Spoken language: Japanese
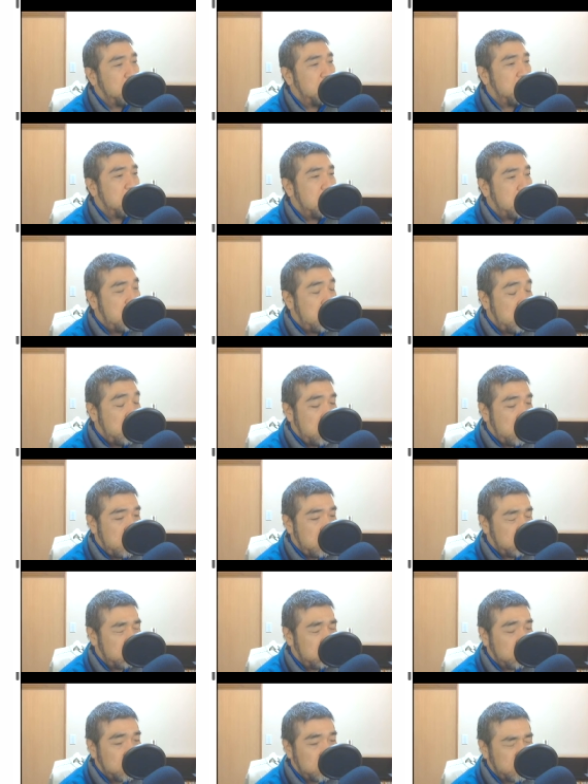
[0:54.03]
えーと、
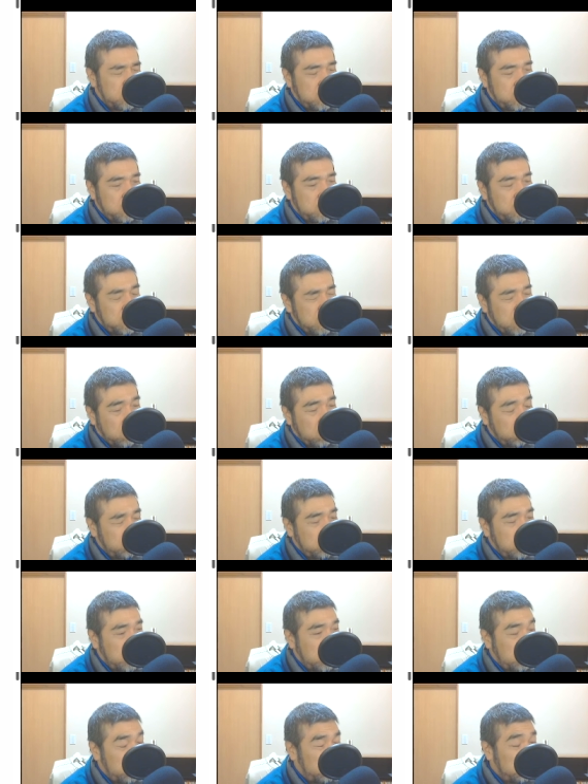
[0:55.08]
と私が本来
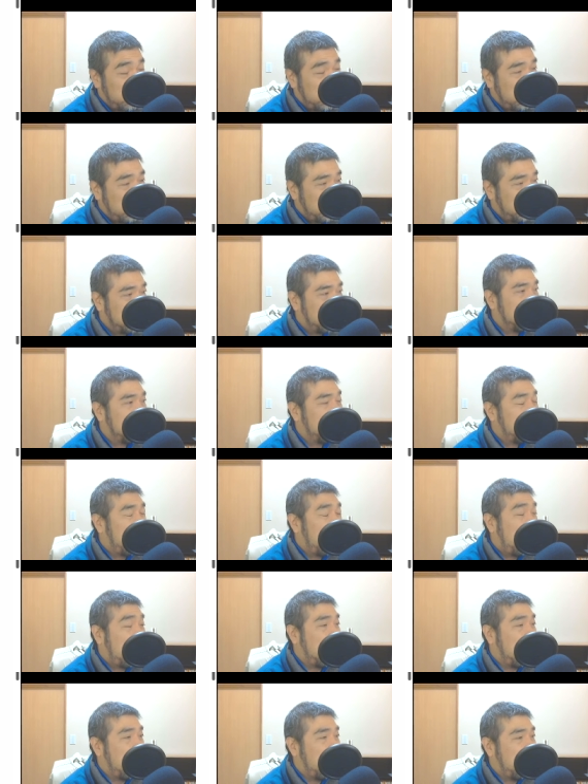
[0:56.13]
本業とすべき
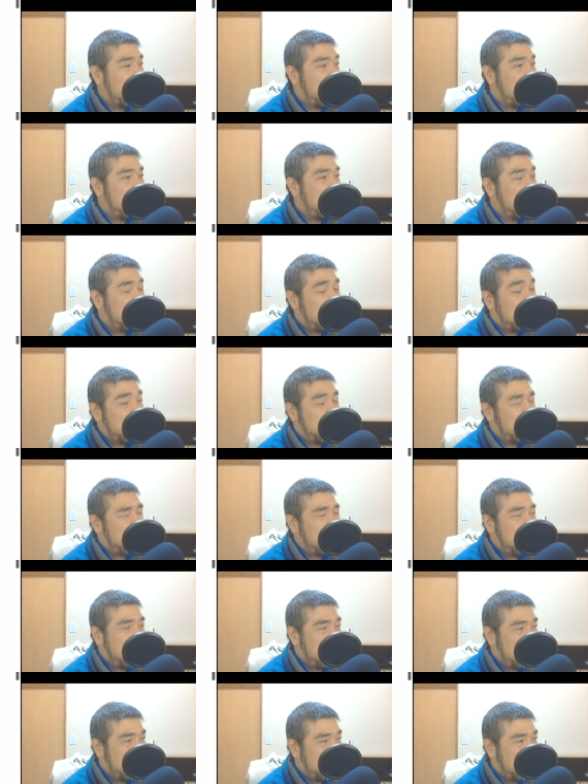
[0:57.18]
内
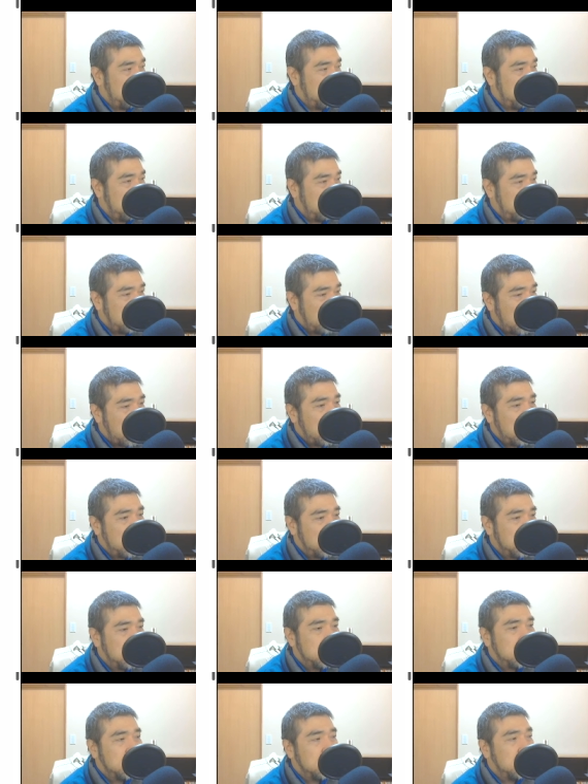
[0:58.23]
容が、
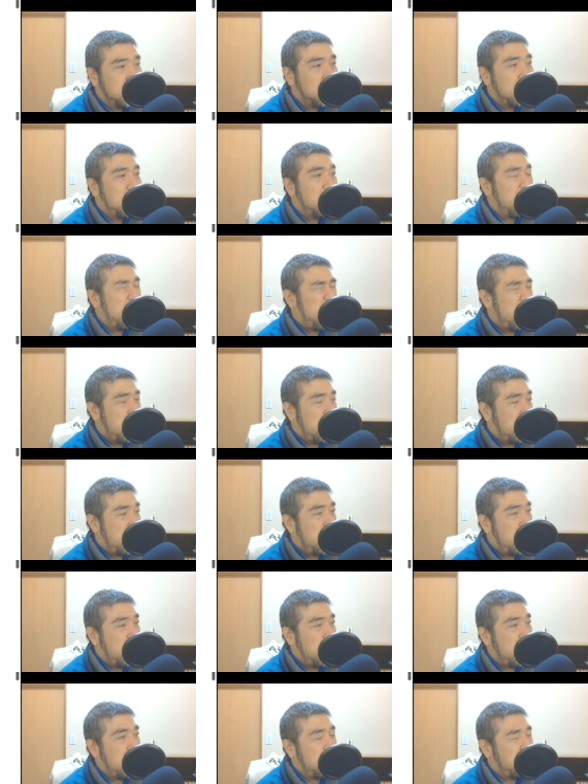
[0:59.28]

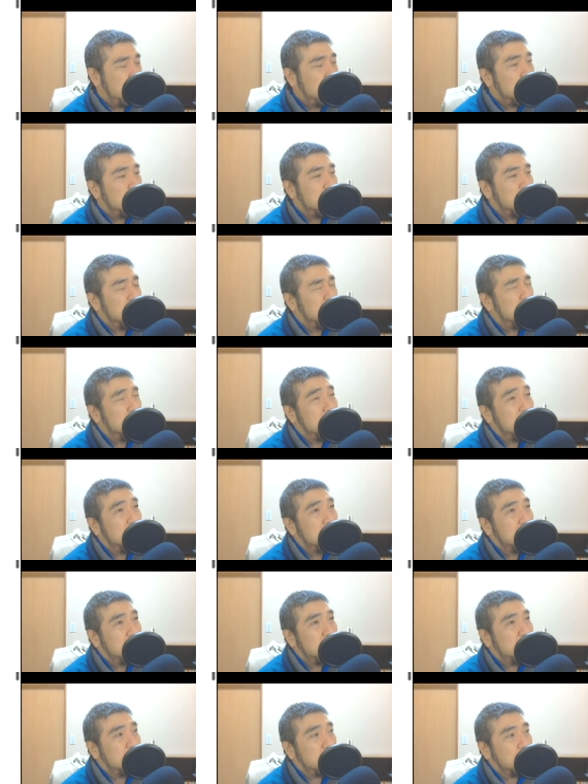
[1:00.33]
えー、の仕
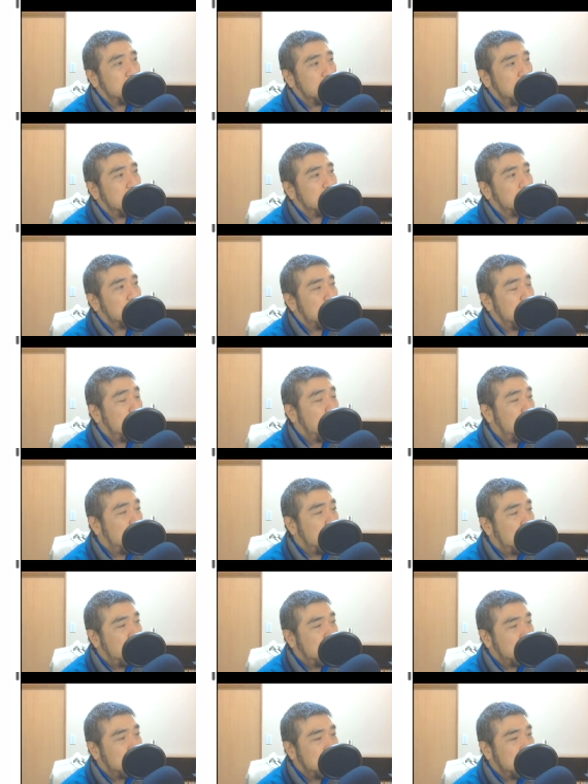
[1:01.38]
事がとても重
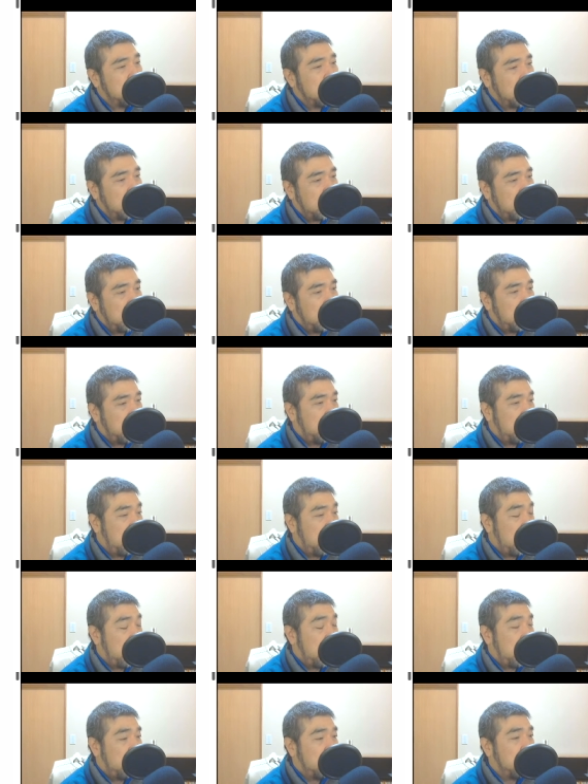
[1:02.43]
くなって
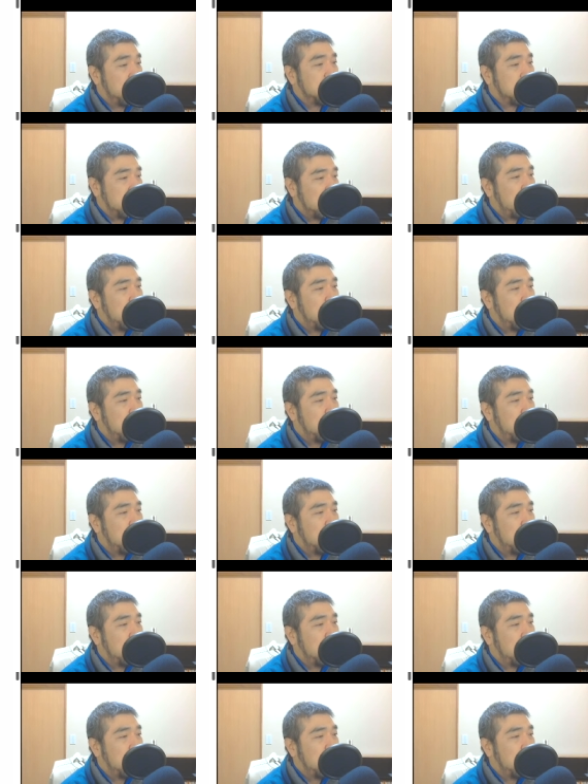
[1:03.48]
いますと。